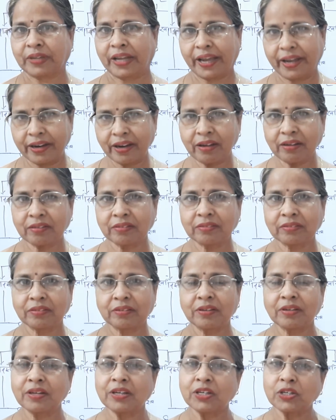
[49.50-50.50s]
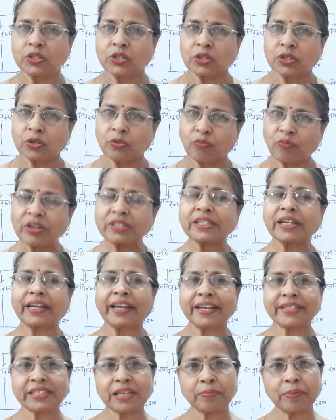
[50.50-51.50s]
है ना वस्त्र
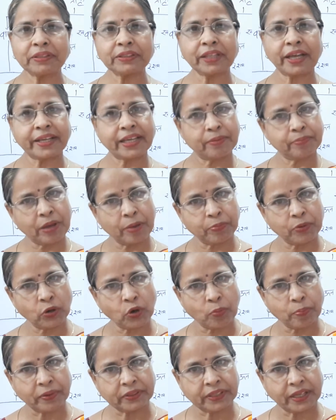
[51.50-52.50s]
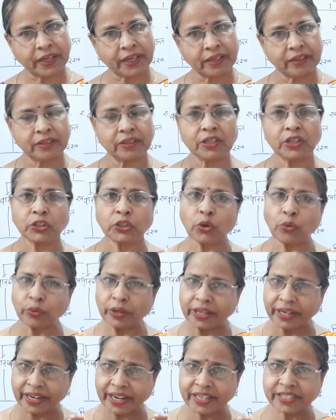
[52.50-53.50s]
कैसे बनता है ये भी अपने को पता है
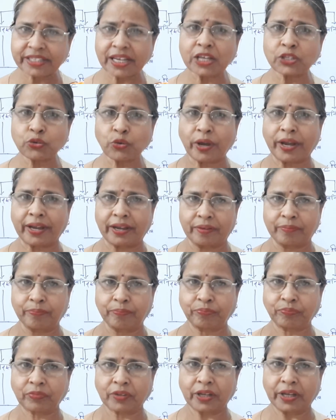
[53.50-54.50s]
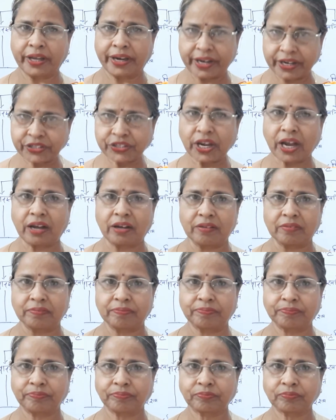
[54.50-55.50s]
क्योंकि रेशा जो है रेशा
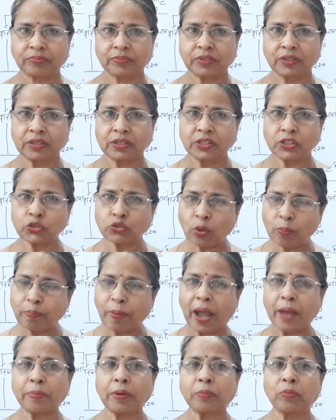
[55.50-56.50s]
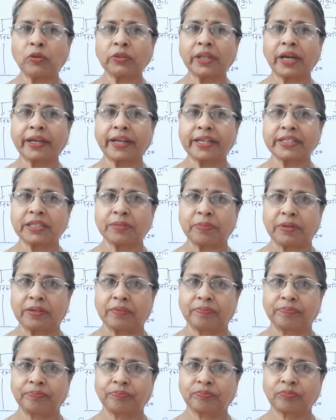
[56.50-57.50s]
जिसको हम फाइबर बोलते हैं अंग्रेजी में
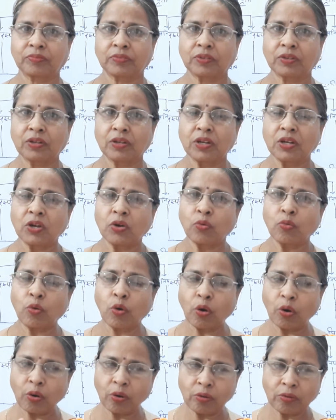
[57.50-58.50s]
वो